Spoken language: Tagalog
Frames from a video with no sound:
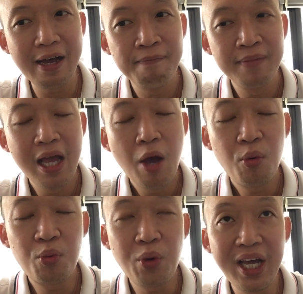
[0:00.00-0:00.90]
uh,
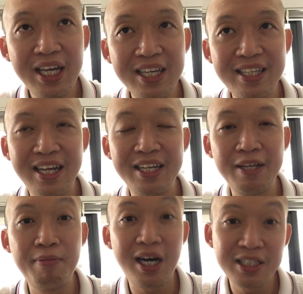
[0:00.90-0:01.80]
wait, ah, di ba?